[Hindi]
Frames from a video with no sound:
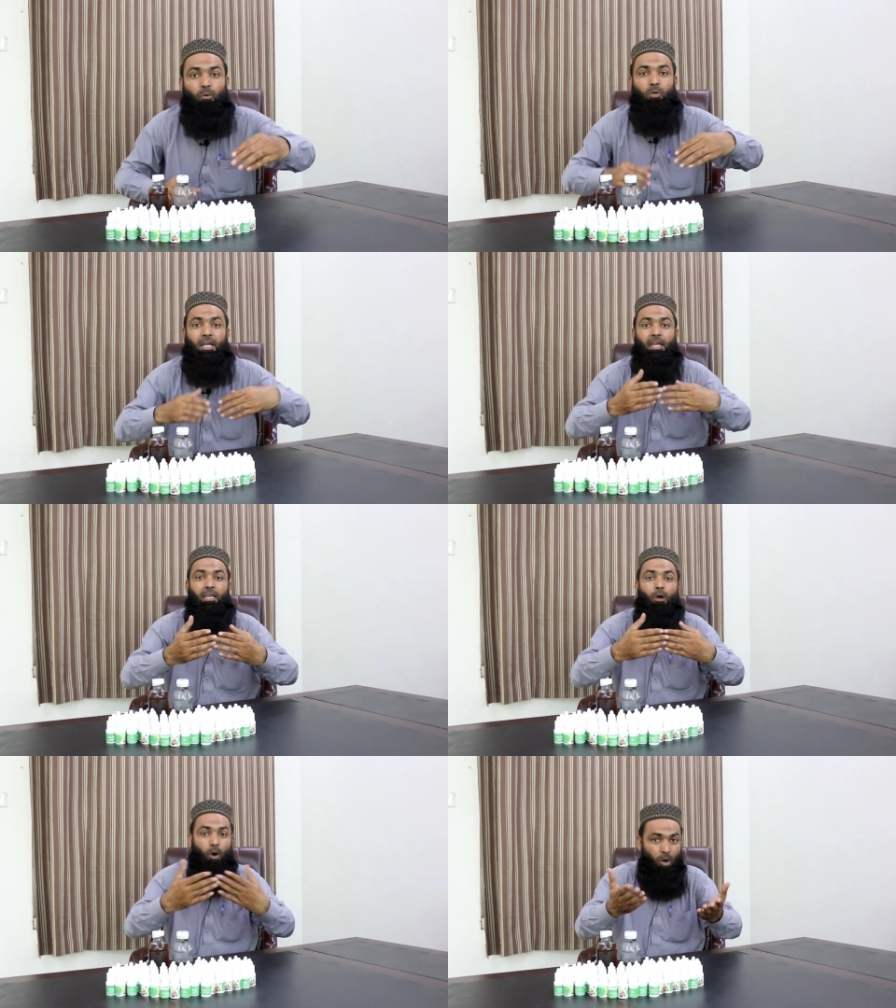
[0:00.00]
हो
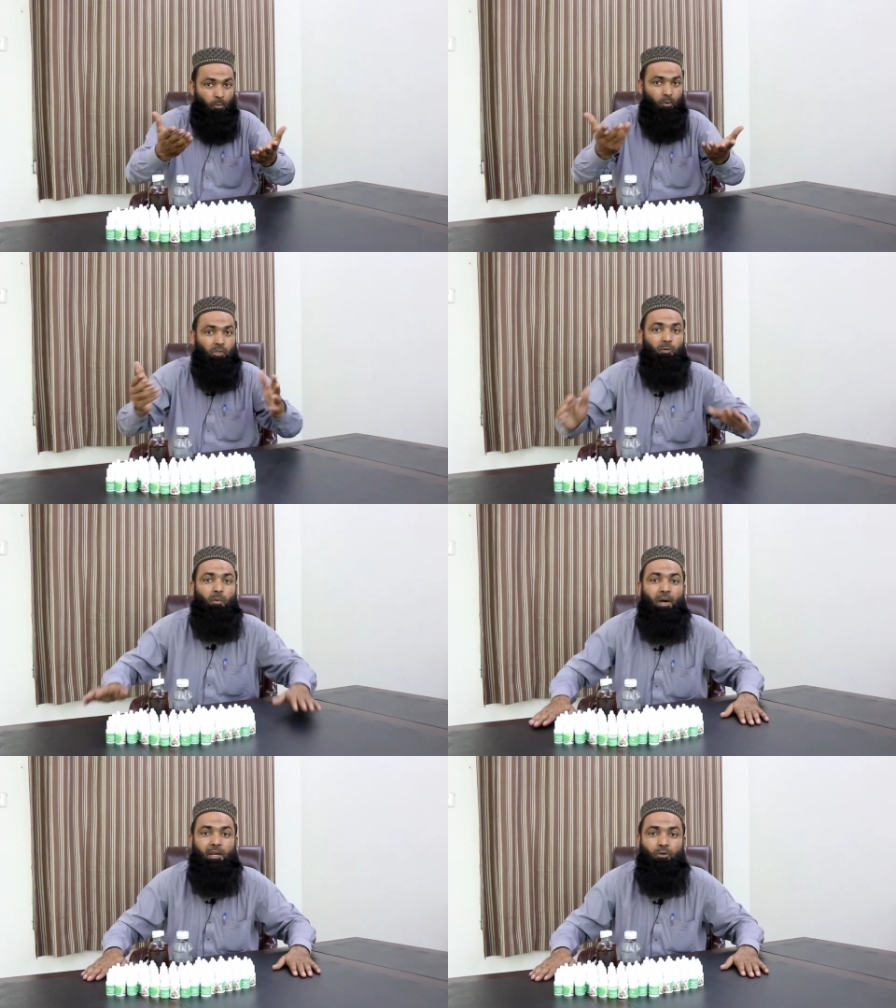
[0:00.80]
जाएंगे और मुख्तलि
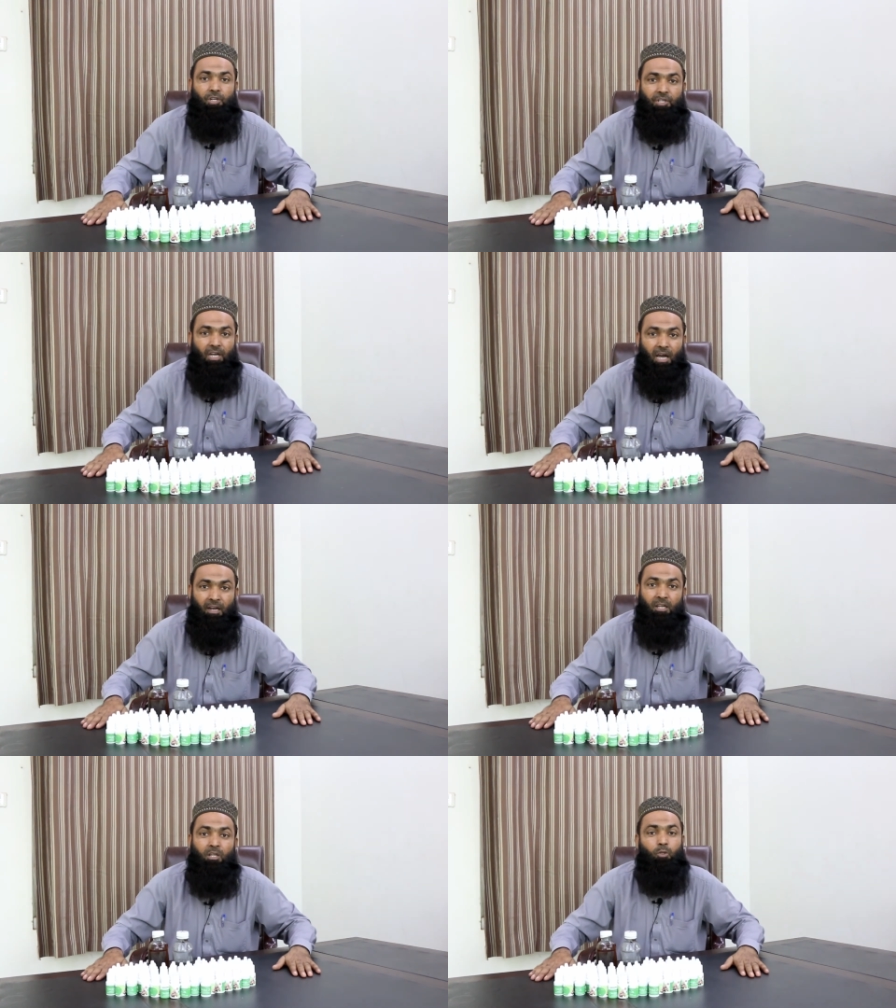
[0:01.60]
बीमारियों का
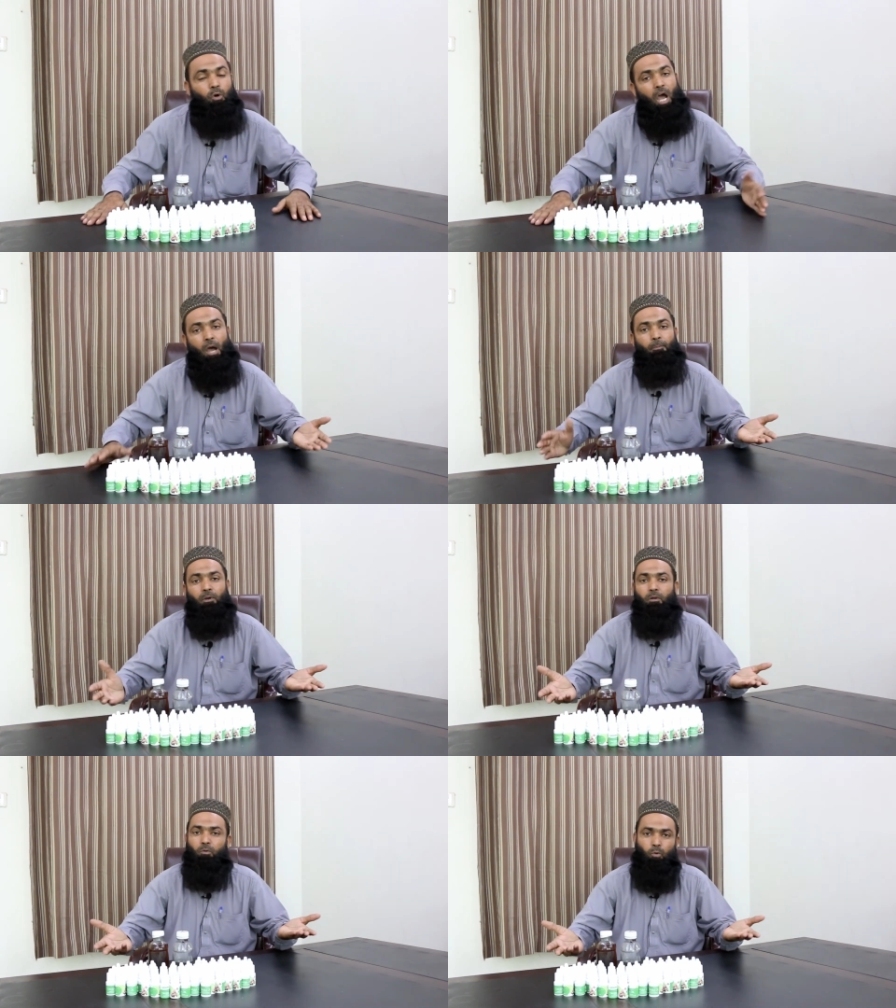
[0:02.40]
शिकार तो
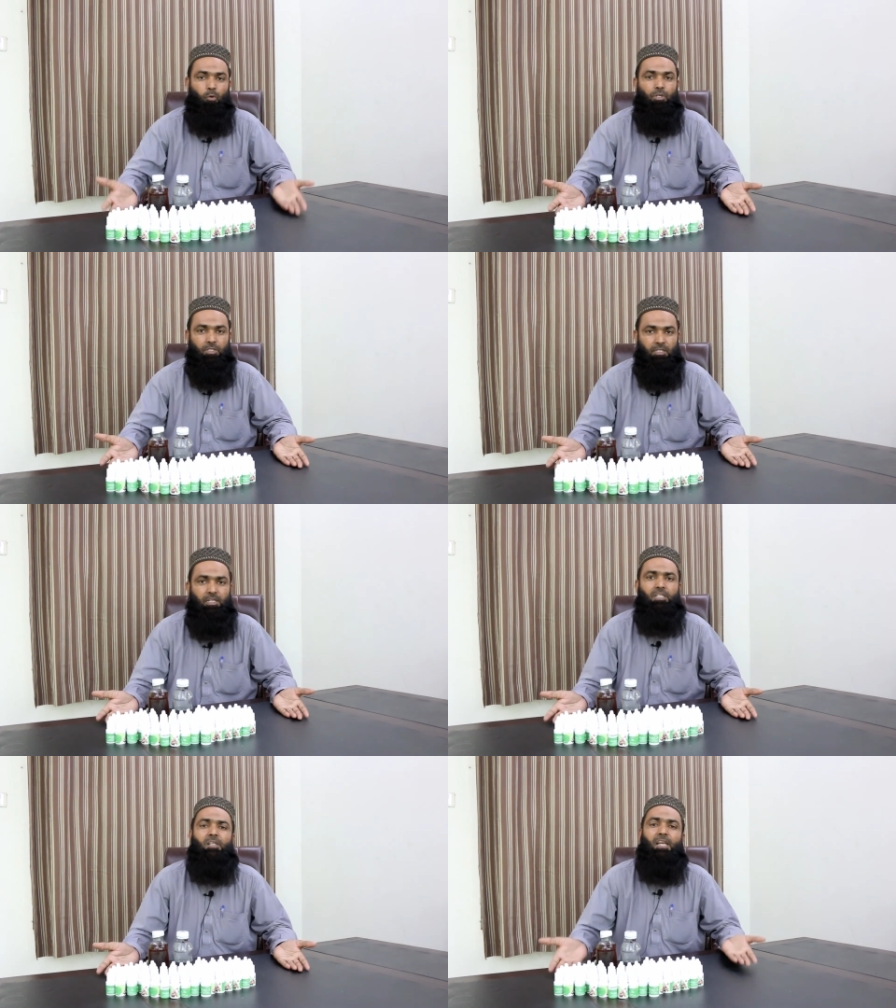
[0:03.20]
आप तो इस
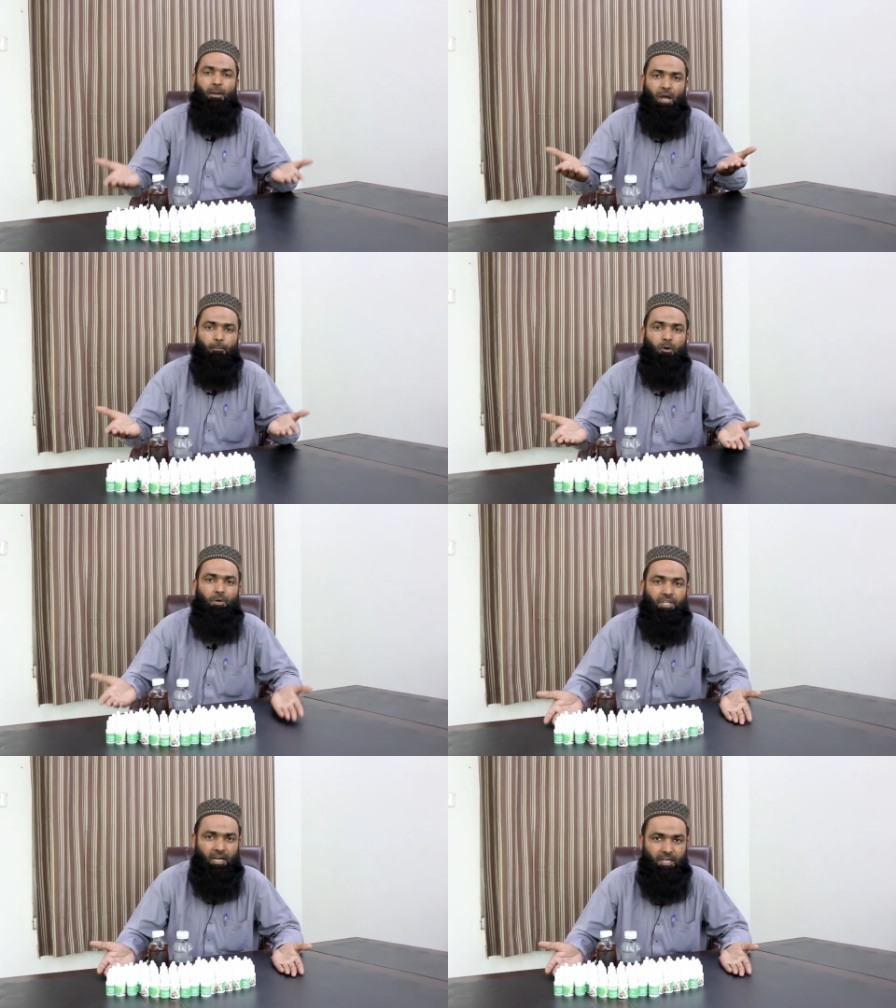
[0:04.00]
इसलिए हम आपको
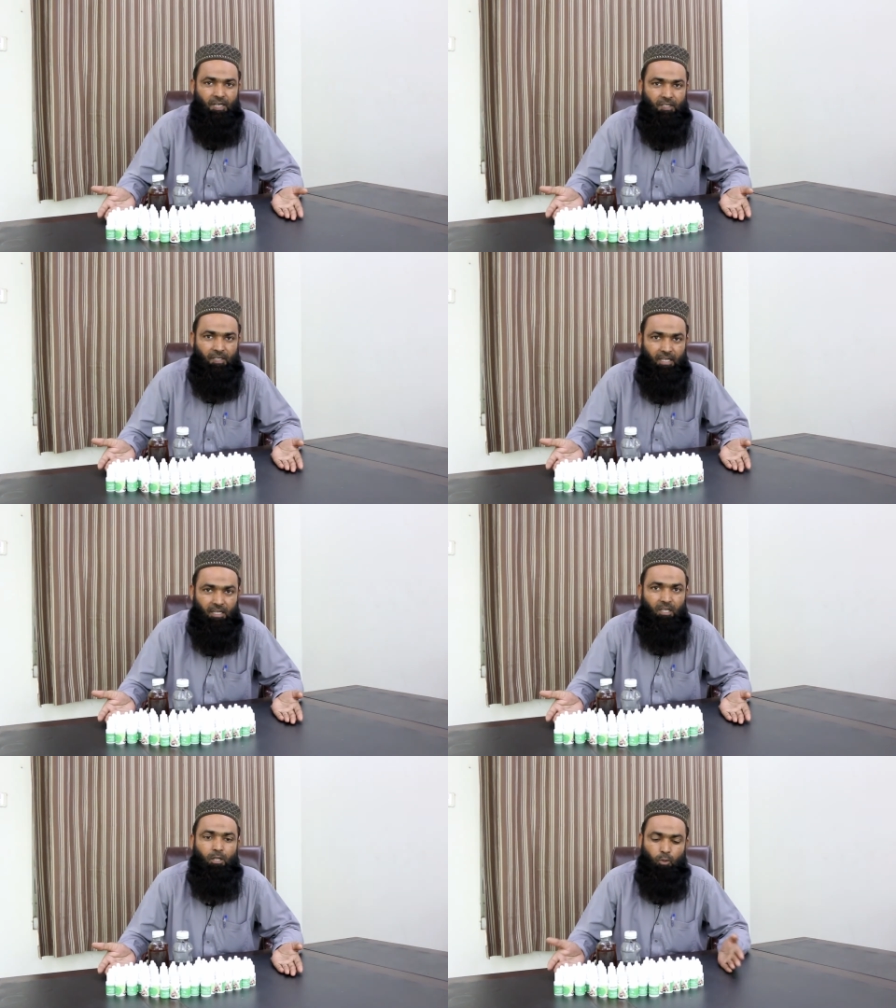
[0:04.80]
बचाना चाहते हैं